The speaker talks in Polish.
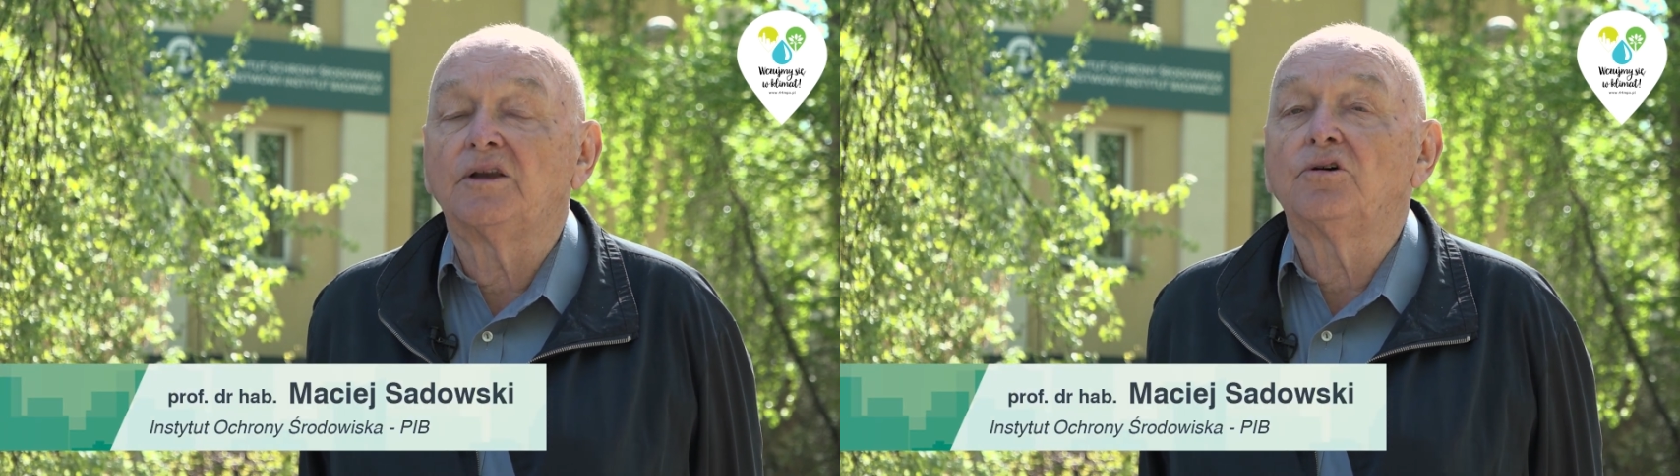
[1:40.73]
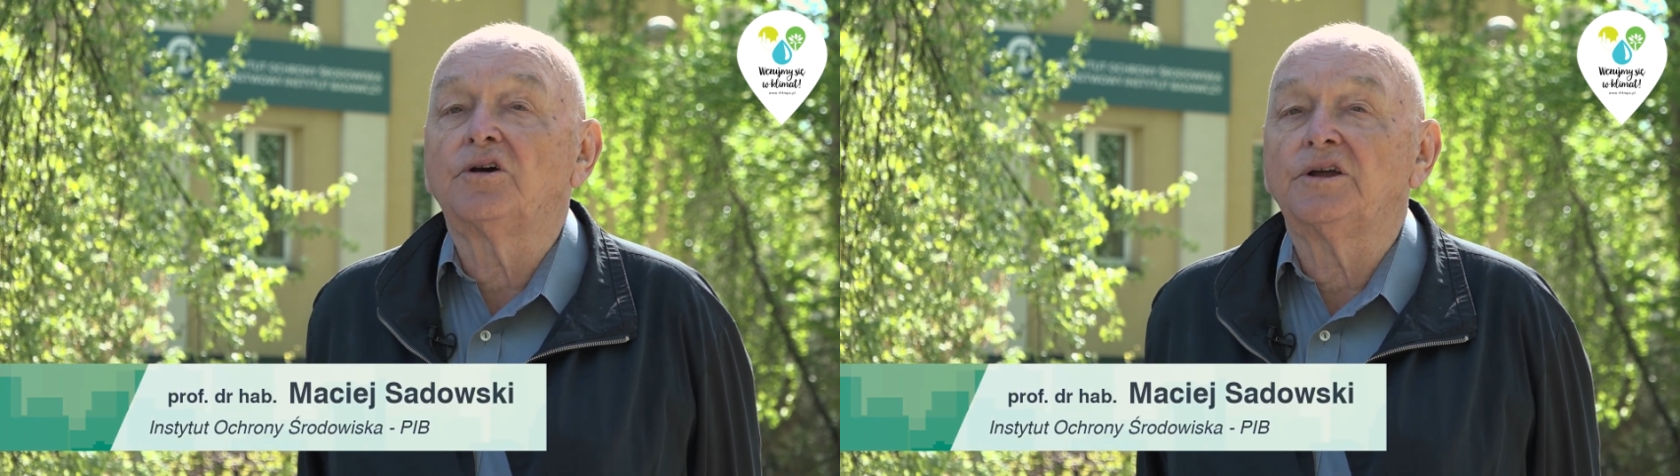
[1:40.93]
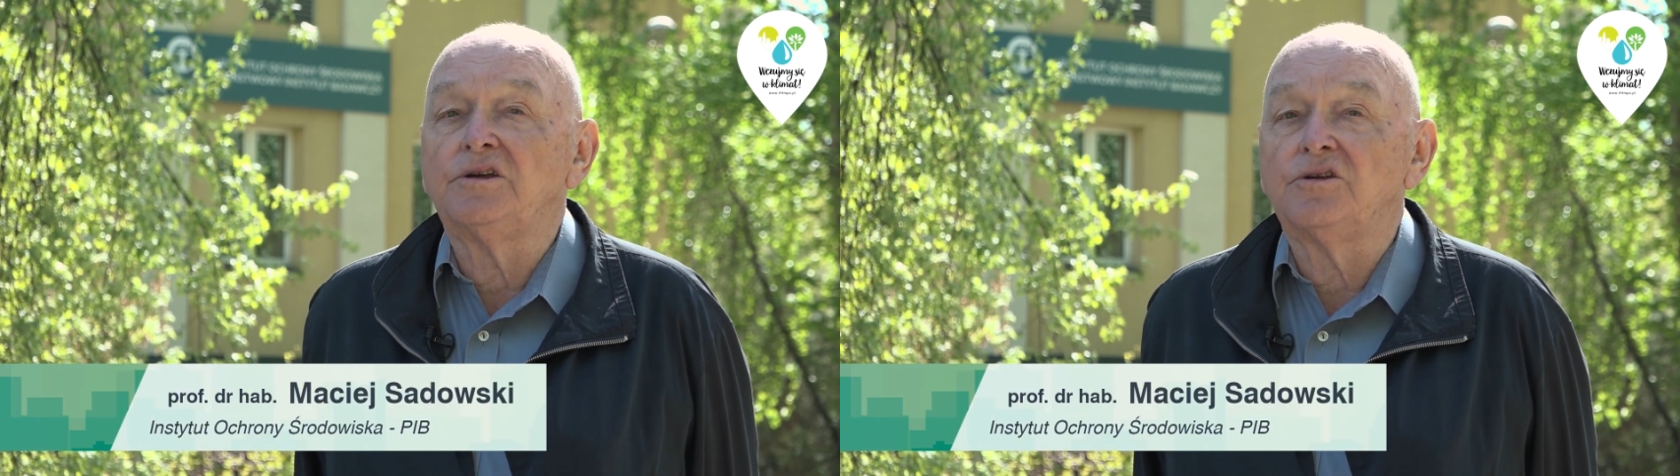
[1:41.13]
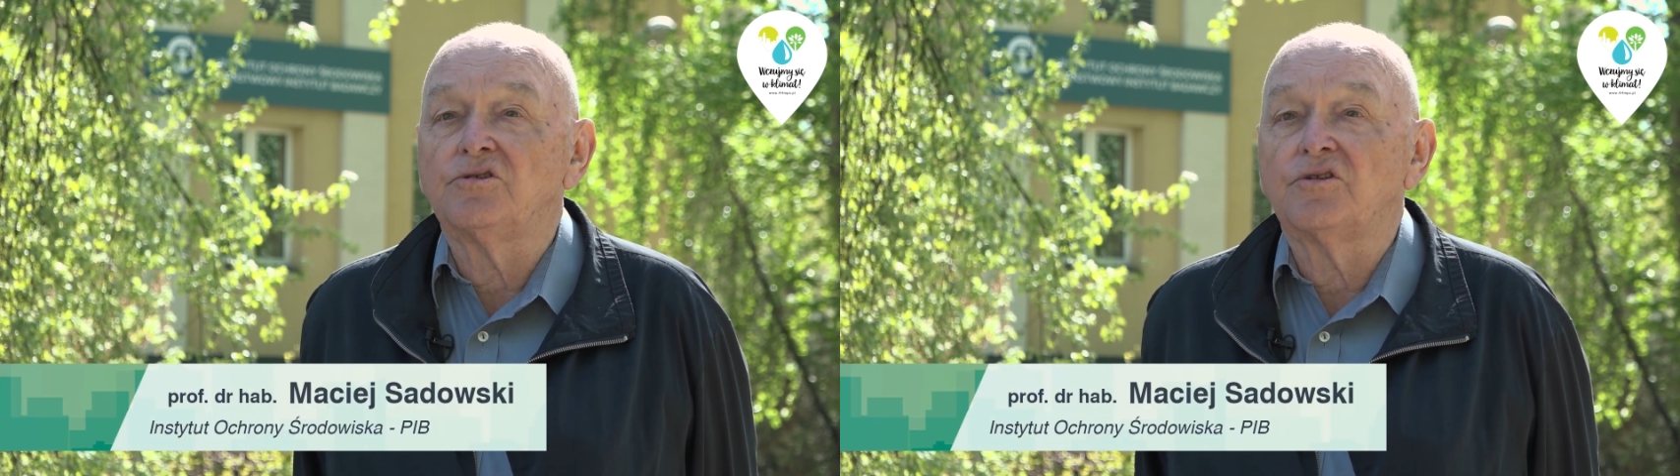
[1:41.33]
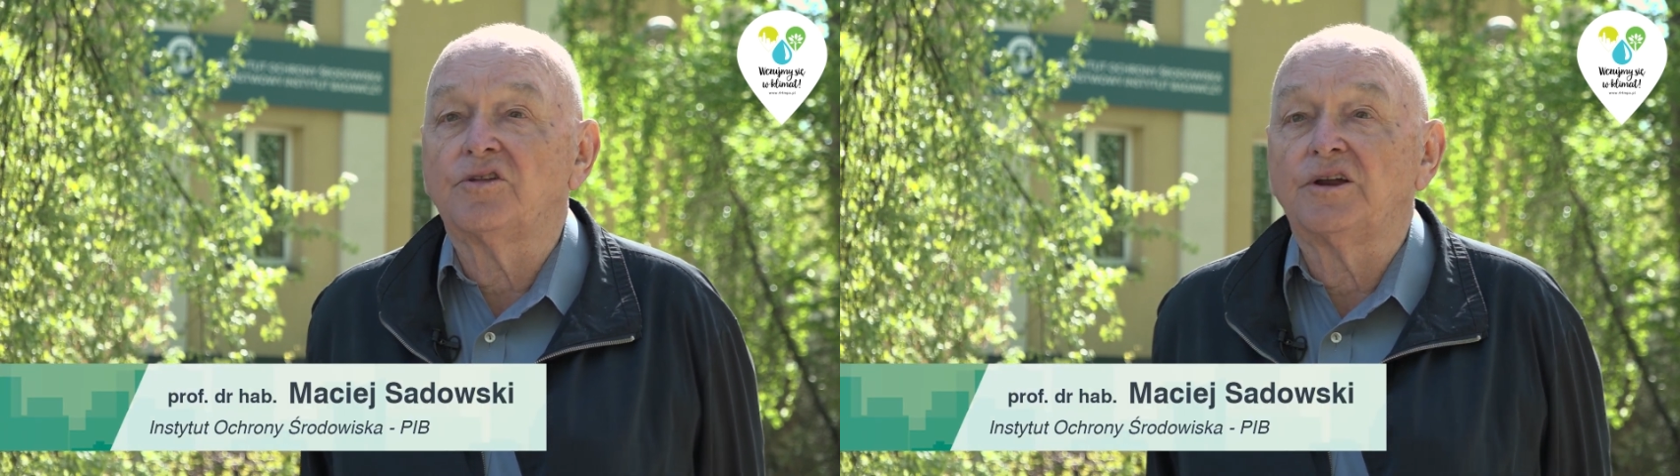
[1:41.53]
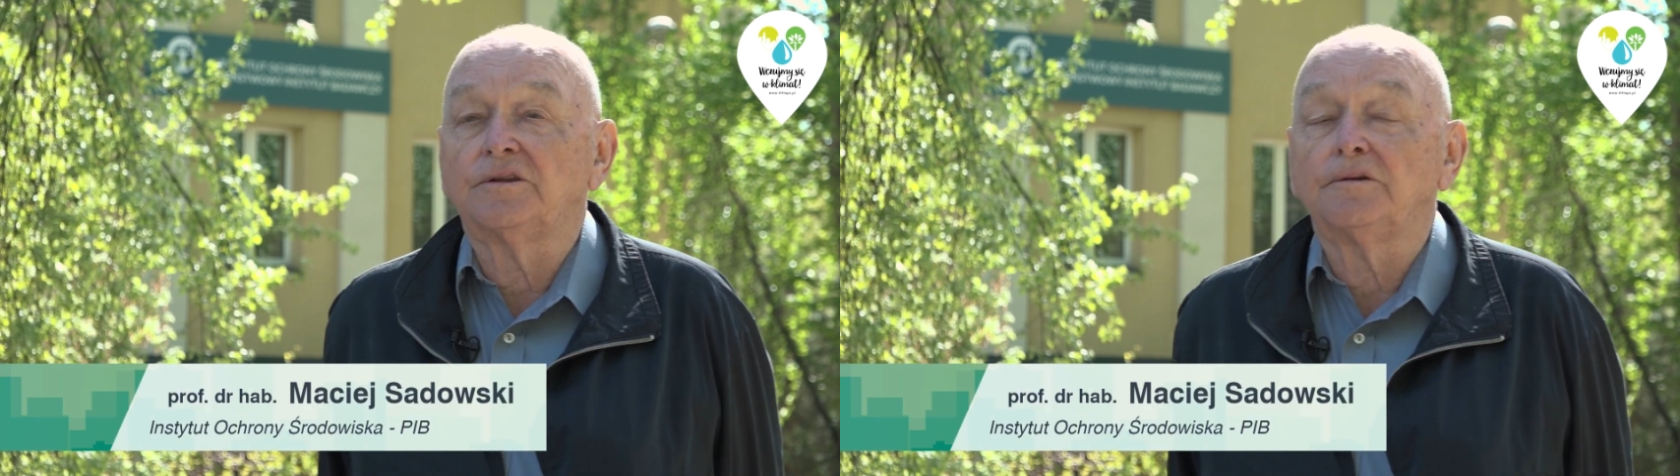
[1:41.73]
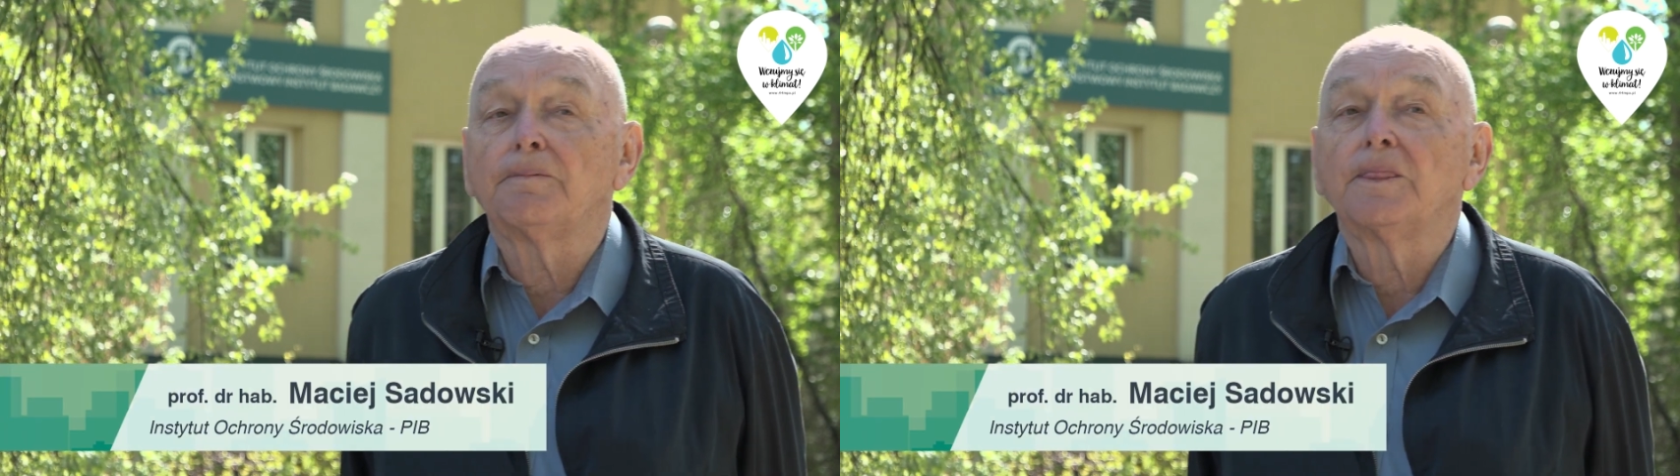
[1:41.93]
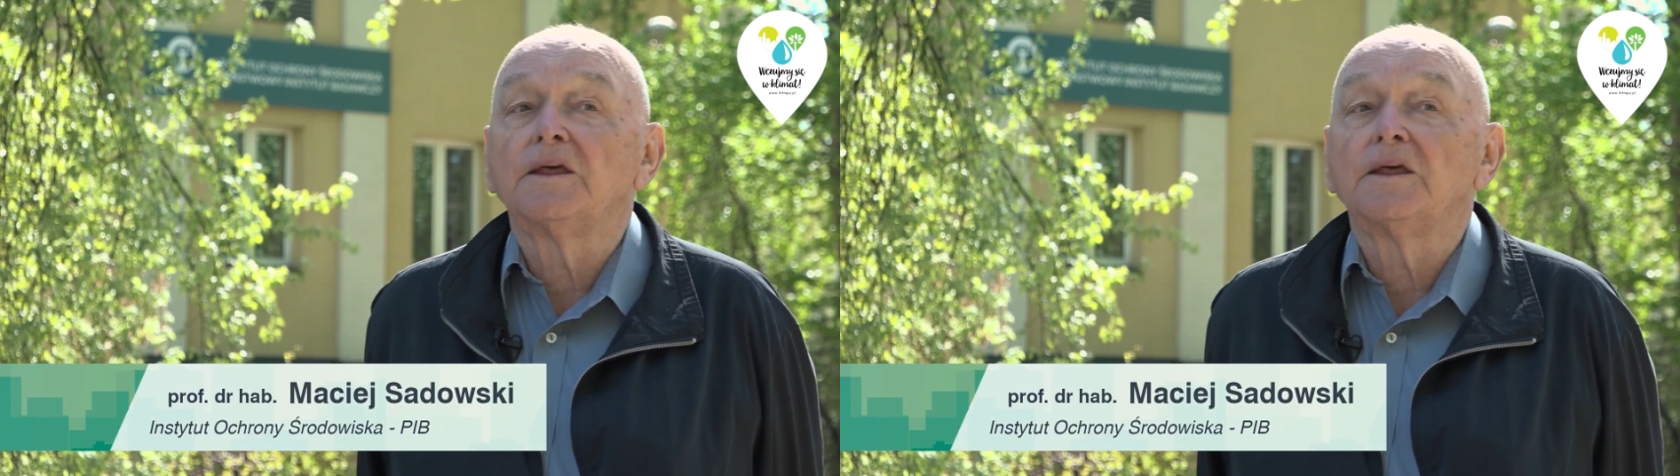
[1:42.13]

ale ograniczyć straty.